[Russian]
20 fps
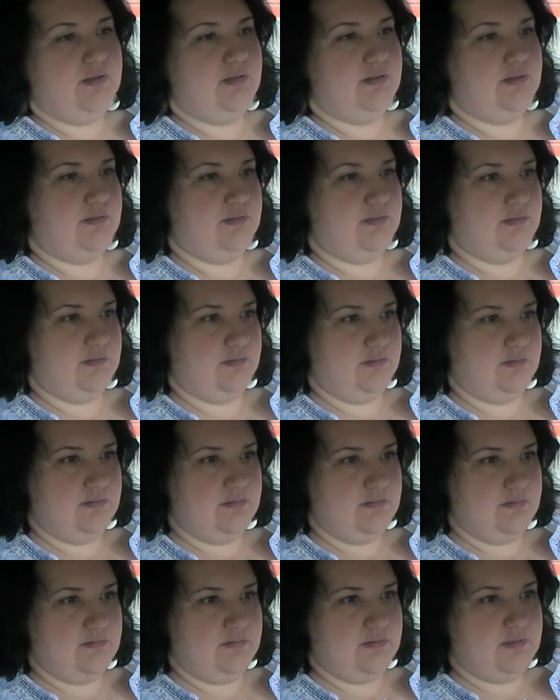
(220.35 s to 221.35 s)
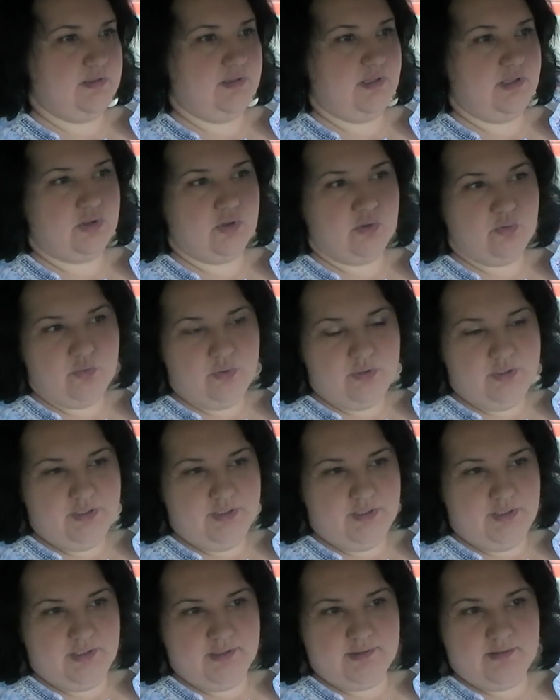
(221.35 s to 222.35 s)
а, золотое
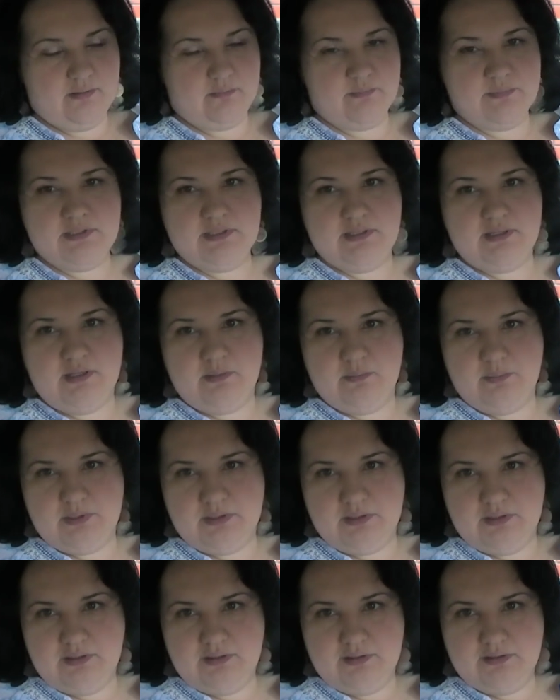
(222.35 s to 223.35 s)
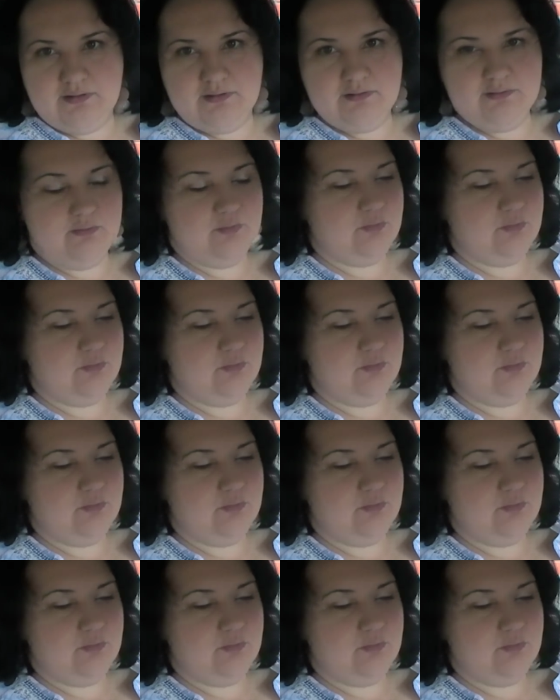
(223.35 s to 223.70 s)
или там серебряное.